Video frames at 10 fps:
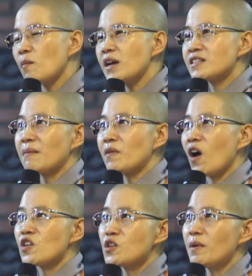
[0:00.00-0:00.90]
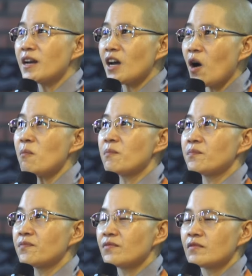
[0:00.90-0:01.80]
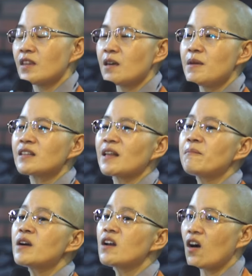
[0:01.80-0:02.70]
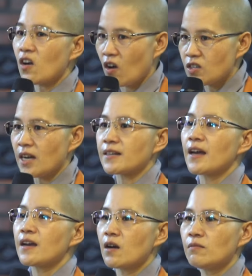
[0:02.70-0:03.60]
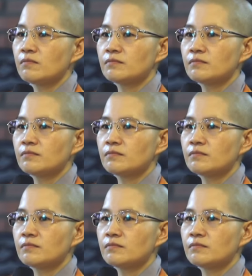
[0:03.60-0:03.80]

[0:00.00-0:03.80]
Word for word: có biết chăm lo cho mình hay không thì biết tâm người đó có sạch hay không